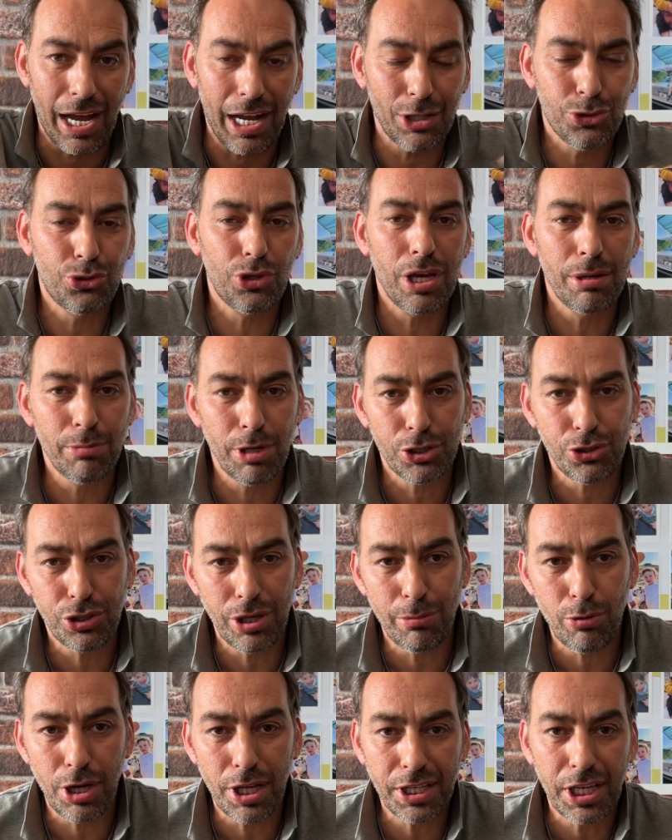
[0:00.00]
Aküye,
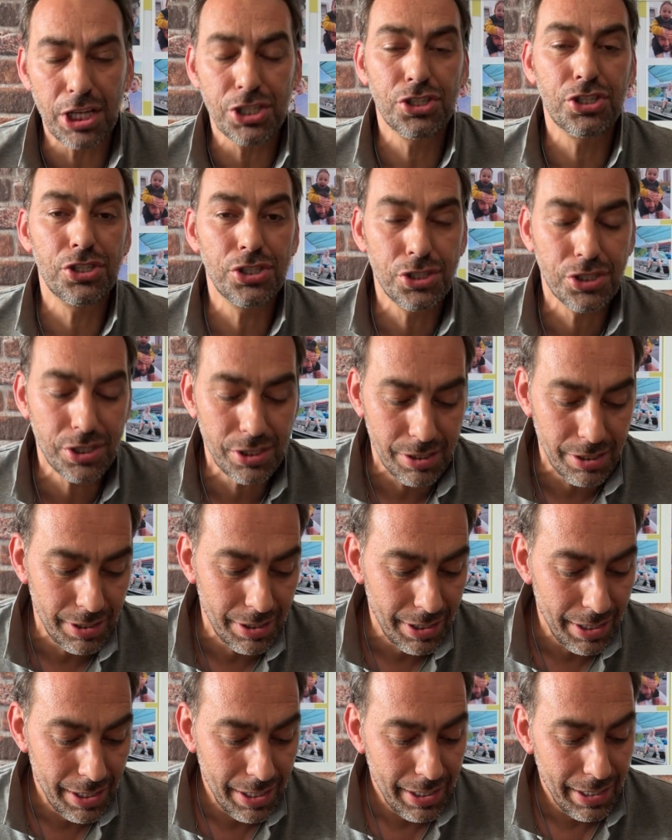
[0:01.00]
maküye böyle geçici
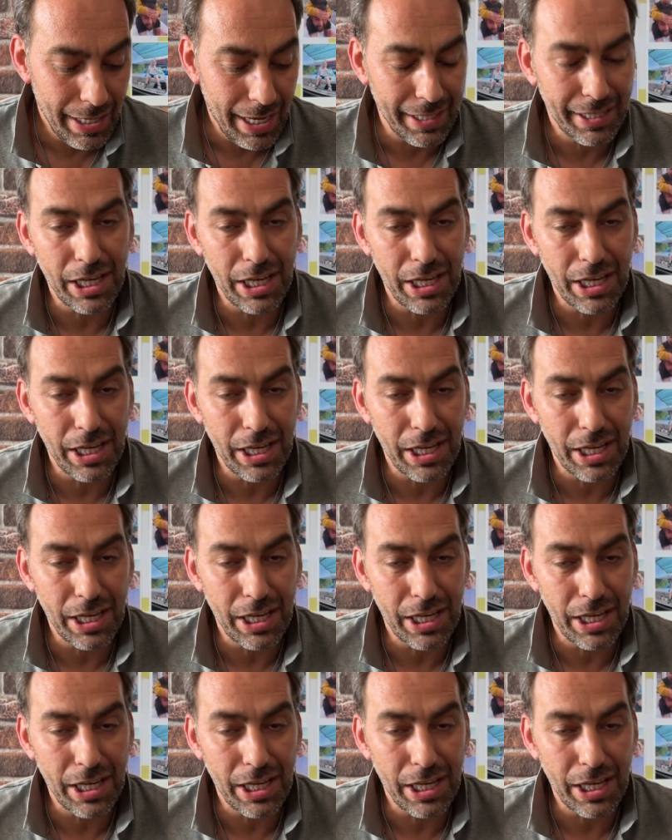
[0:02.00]
ya